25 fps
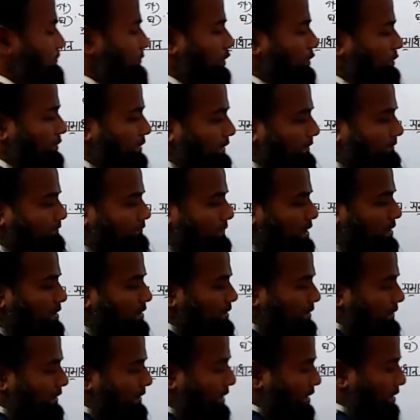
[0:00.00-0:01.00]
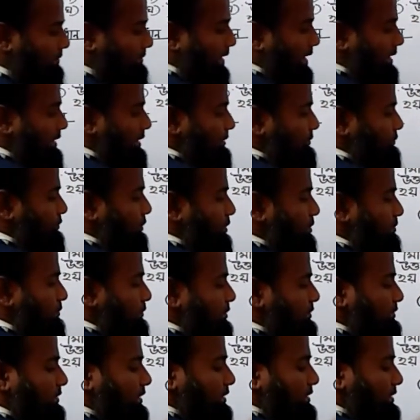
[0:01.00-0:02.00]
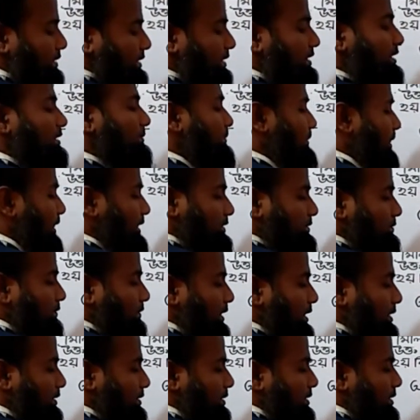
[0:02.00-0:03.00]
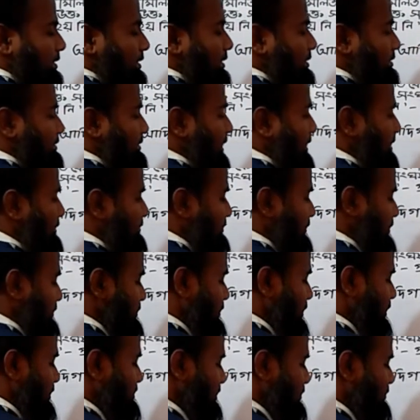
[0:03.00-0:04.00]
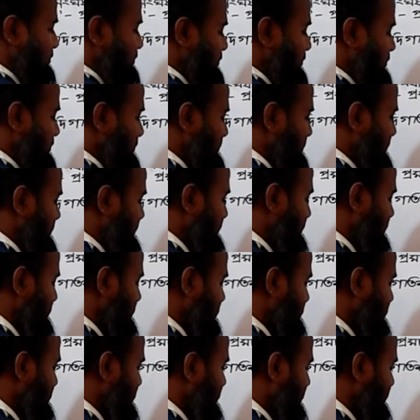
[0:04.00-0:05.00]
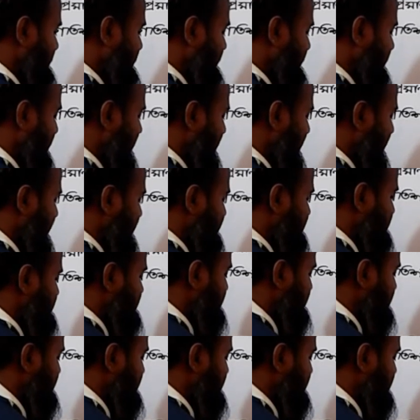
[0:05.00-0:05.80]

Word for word: ওকে এখানে মাইনাস ওয়ানে পরিষ্কার দিলে কি প্লাস ওয়ান চার হচ্ছে দশ আর দুই কত পাঁচ